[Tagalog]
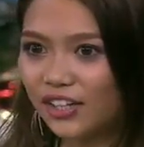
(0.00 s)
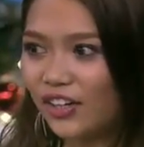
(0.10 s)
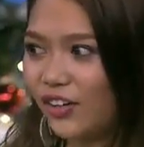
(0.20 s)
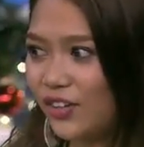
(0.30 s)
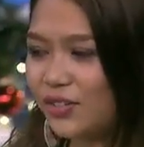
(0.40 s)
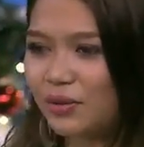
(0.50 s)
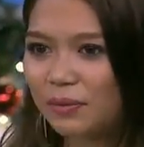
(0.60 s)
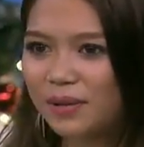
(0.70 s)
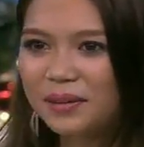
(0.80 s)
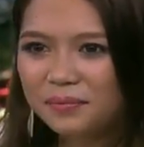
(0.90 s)
ko yung
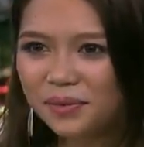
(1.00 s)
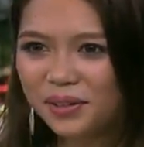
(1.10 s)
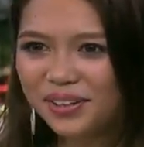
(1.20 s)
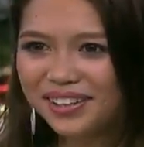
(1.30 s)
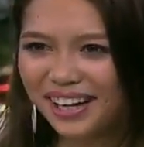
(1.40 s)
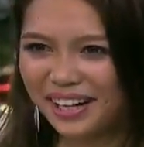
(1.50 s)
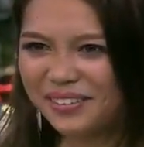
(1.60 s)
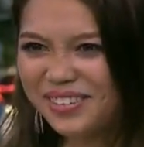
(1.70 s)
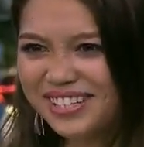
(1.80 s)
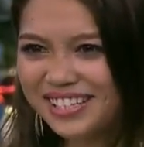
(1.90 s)
swimming pool, ka naman